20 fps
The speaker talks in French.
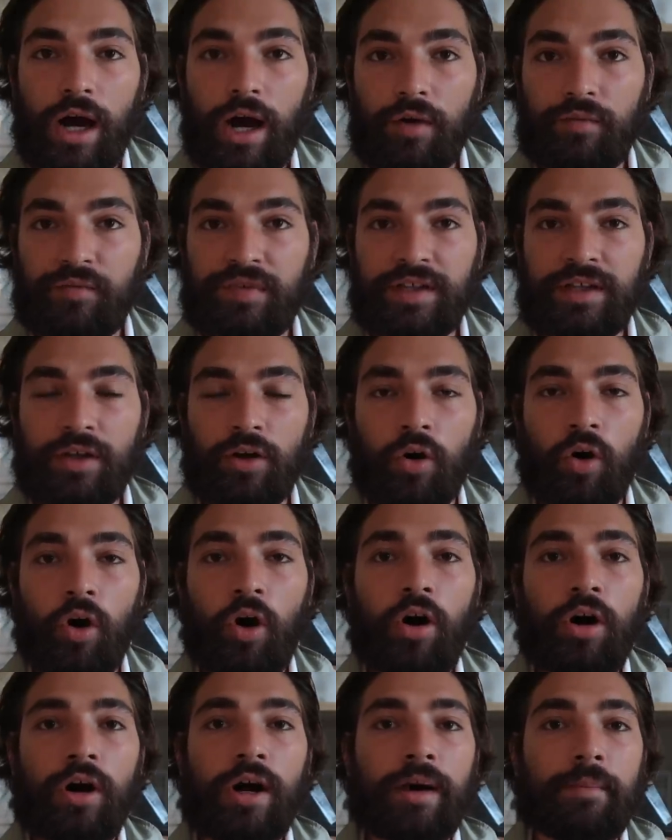en
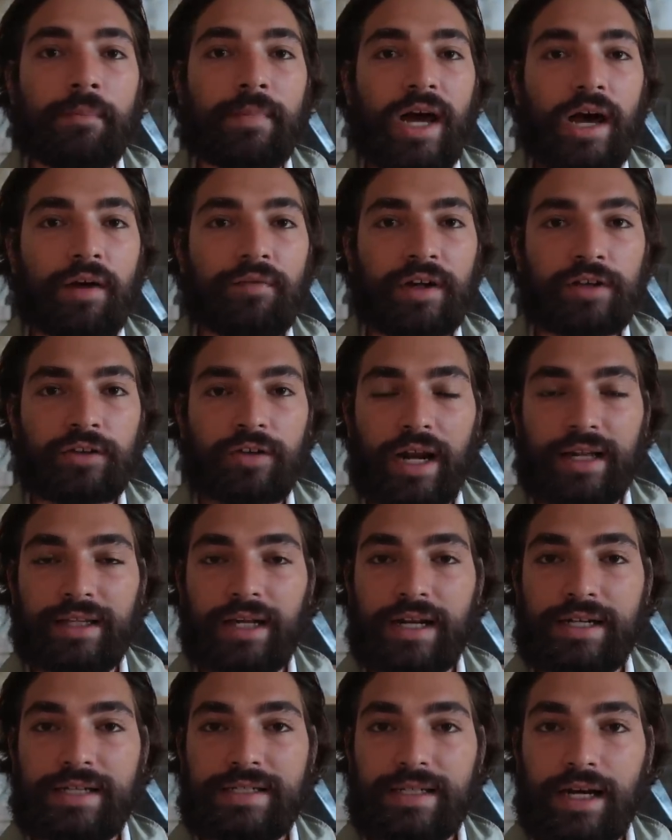vidéo, mais avant de
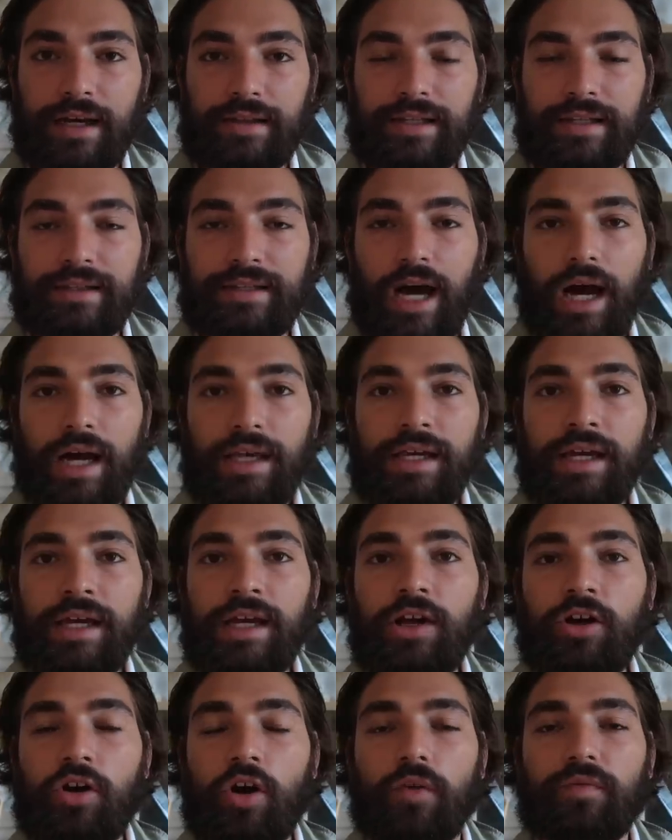l'analyser en détail,
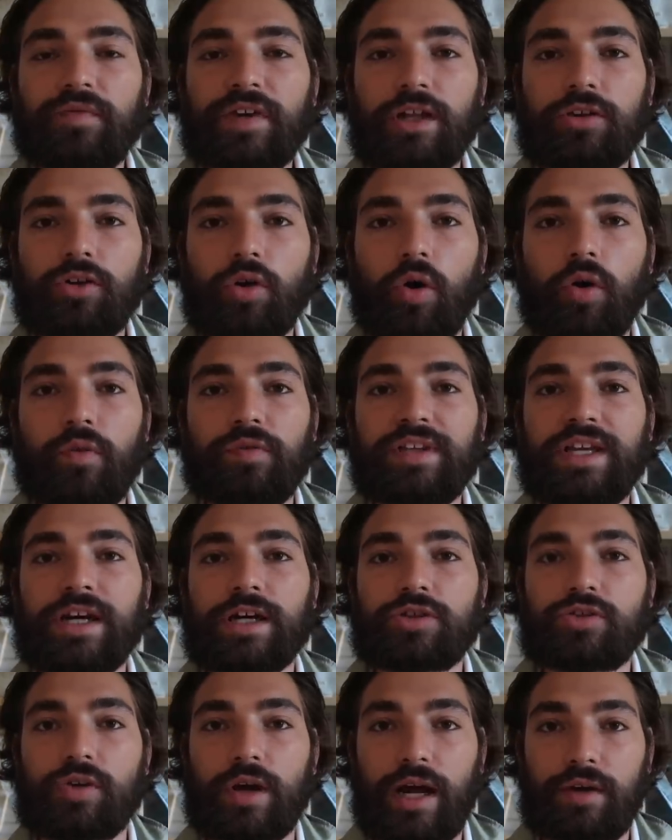il convient de
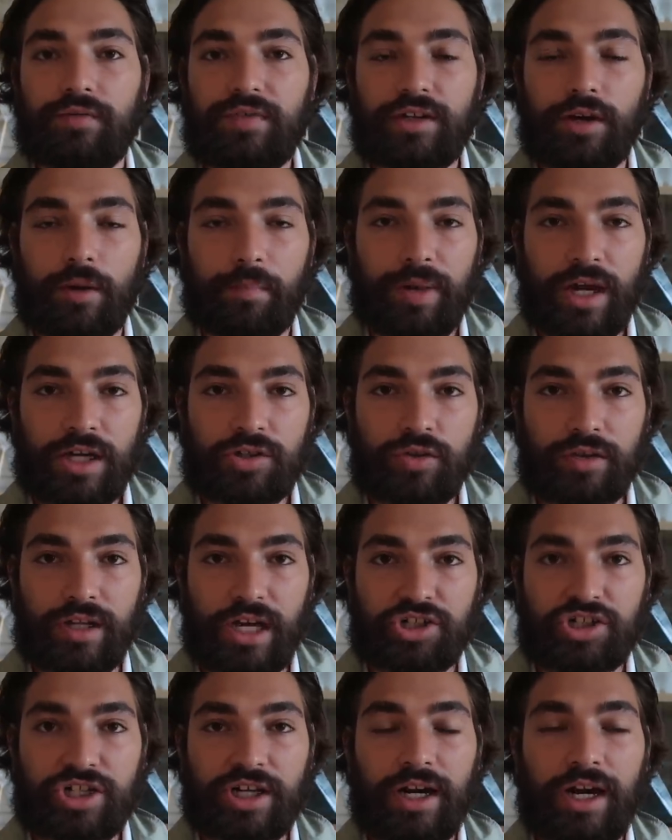revenir sur la vie d'un
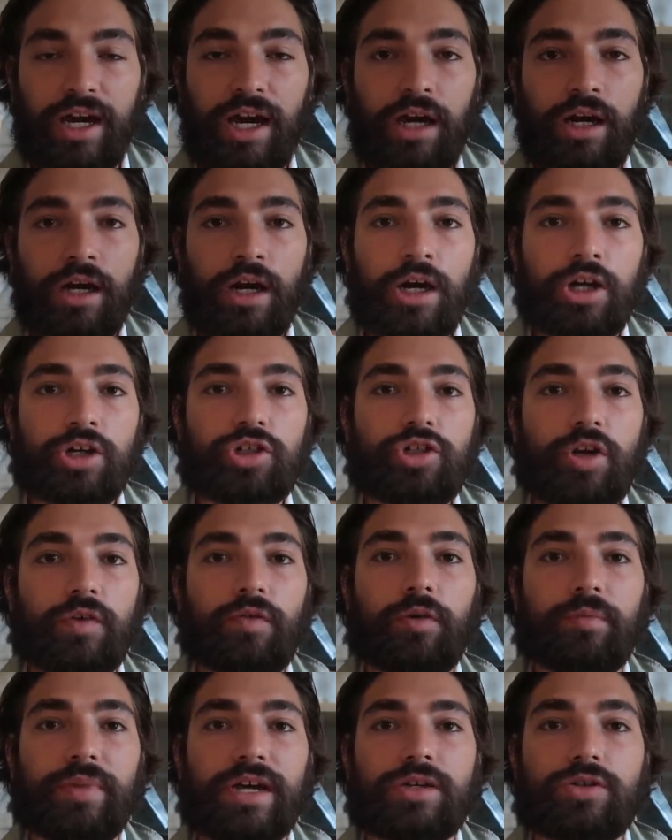personnage clé, je
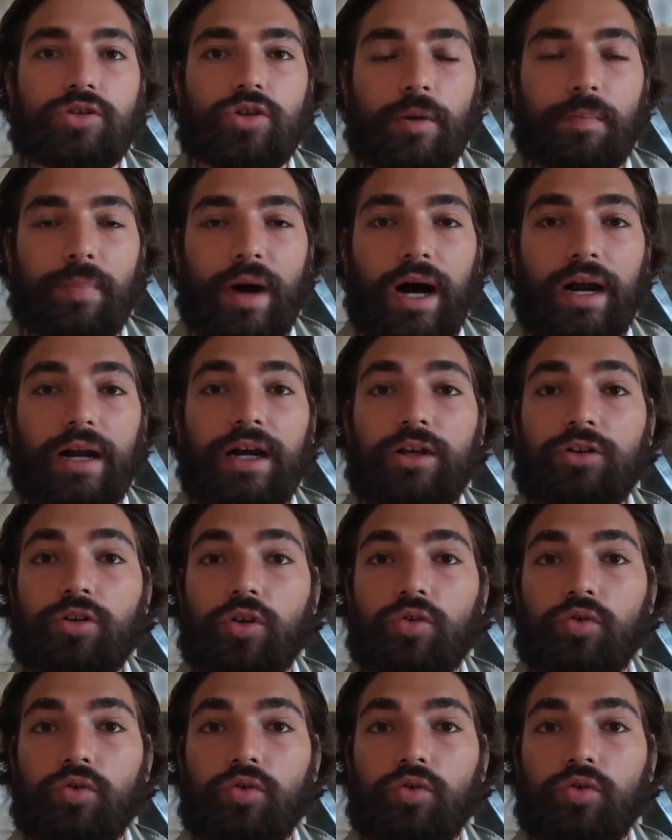veux bien sûr parler de